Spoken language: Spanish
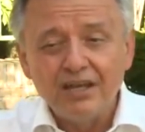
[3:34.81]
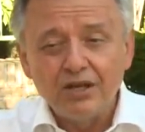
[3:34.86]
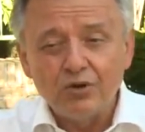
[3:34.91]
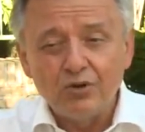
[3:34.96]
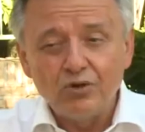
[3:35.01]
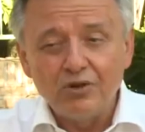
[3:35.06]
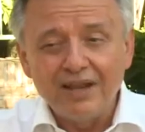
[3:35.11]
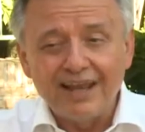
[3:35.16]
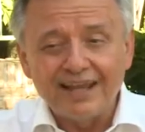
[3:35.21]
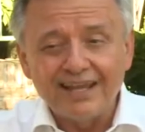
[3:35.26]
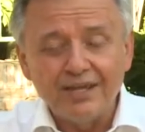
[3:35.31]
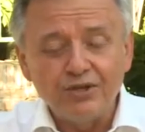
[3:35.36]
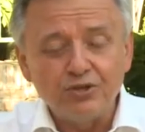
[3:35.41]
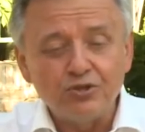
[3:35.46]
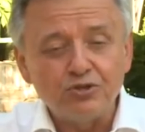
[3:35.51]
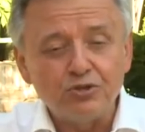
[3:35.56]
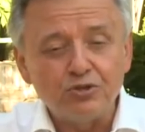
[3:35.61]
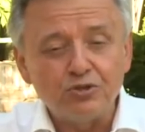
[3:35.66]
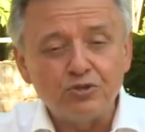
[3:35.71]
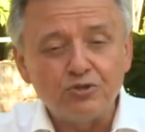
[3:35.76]
con la que
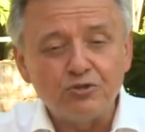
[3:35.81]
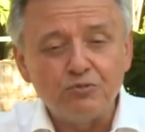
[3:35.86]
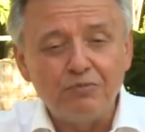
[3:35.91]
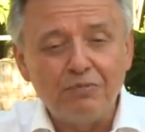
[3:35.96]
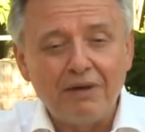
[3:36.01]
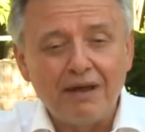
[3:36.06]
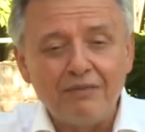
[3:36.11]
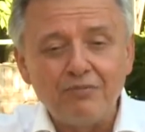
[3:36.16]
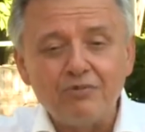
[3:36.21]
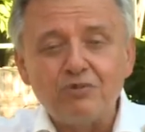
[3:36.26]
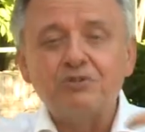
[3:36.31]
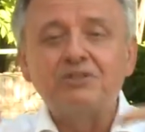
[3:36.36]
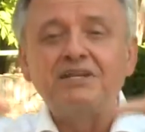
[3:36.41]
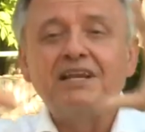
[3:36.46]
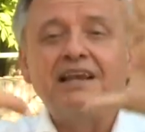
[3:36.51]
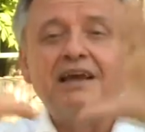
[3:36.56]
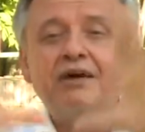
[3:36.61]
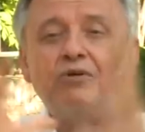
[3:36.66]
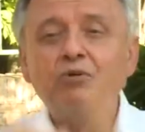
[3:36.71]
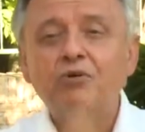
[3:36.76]
nosotros vamos
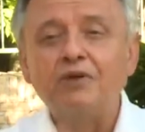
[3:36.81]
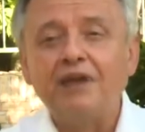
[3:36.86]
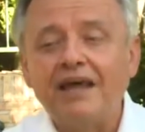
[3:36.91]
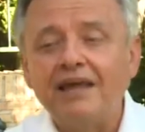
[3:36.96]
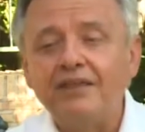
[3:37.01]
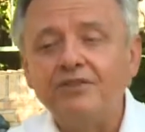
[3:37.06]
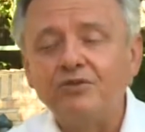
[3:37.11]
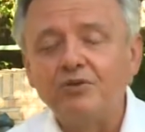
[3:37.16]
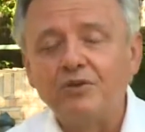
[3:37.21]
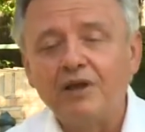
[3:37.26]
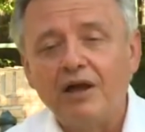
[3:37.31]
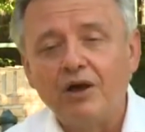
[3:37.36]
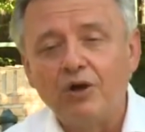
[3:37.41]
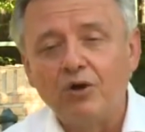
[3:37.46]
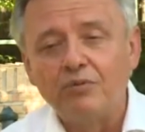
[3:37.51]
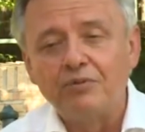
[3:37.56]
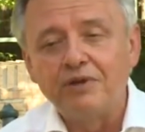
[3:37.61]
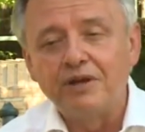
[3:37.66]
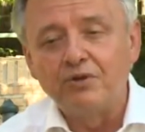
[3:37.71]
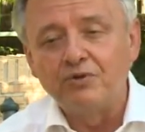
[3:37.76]
elaborando la
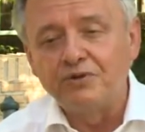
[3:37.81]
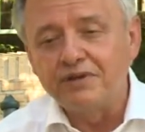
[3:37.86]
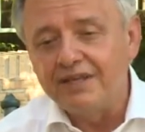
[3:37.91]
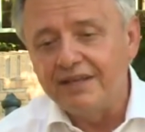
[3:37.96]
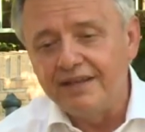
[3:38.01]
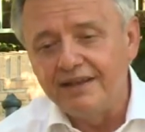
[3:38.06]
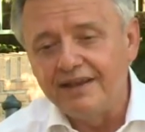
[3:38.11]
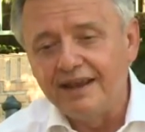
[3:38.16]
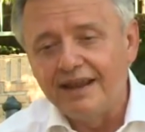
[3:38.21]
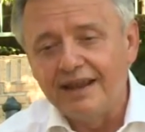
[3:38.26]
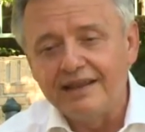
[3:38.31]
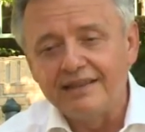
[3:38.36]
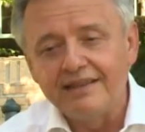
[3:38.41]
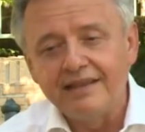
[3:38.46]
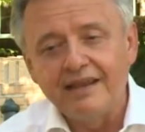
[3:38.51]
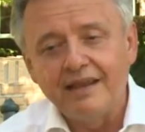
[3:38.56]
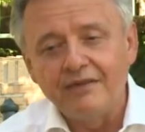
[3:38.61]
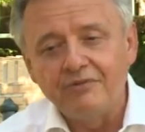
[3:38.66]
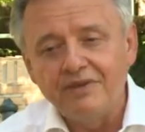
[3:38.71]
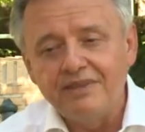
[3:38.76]
obra original
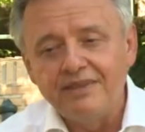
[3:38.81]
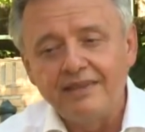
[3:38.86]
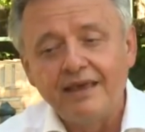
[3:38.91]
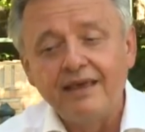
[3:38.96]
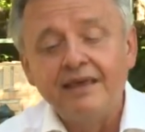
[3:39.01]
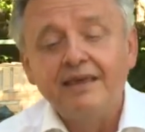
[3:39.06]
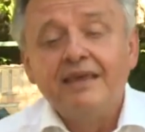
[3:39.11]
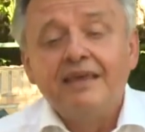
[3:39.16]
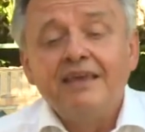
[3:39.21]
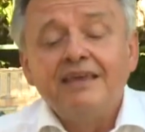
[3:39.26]
de la vida